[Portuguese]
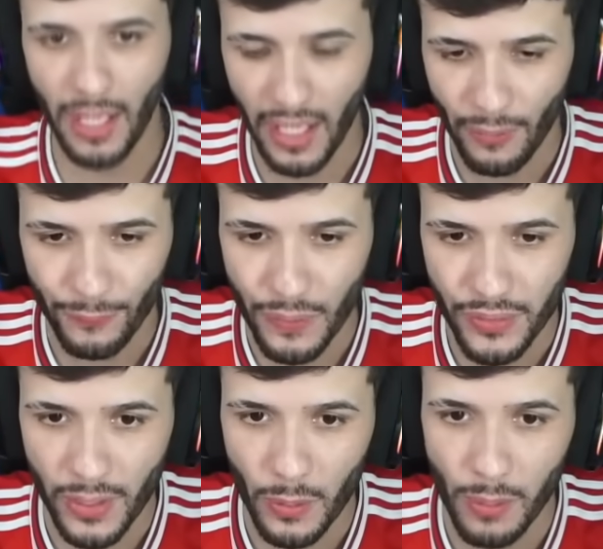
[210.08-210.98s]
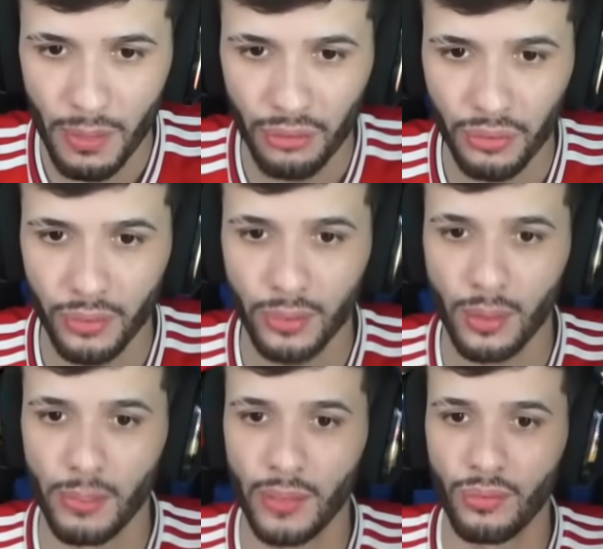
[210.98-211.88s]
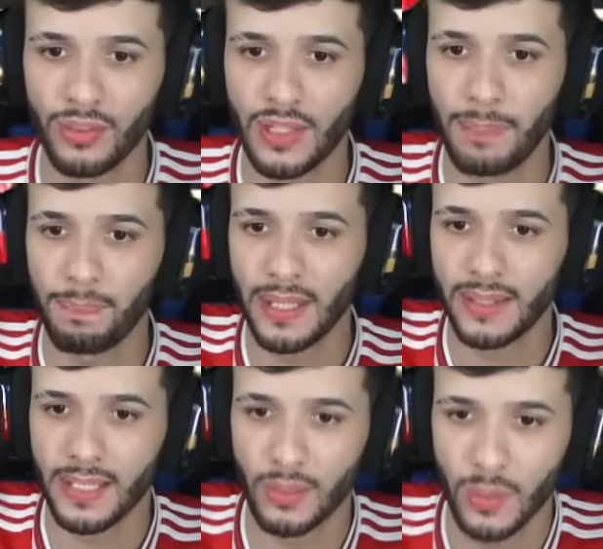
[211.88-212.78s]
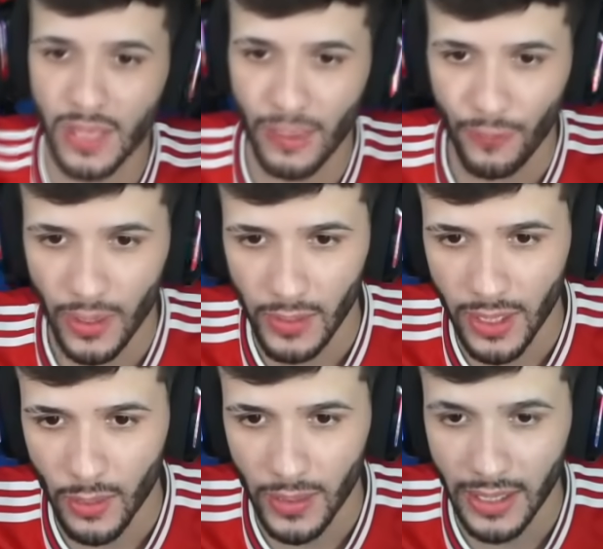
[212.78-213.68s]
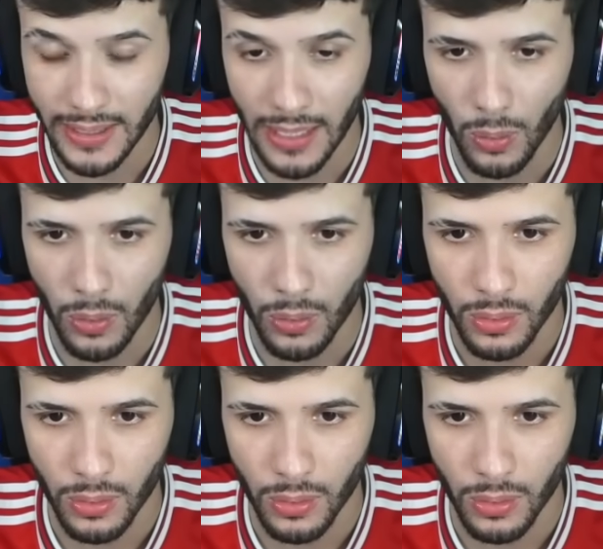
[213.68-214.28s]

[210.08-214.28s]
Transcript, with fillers: Rafão já começou tomando um sapatada do Rafael Leão e ele tá louco.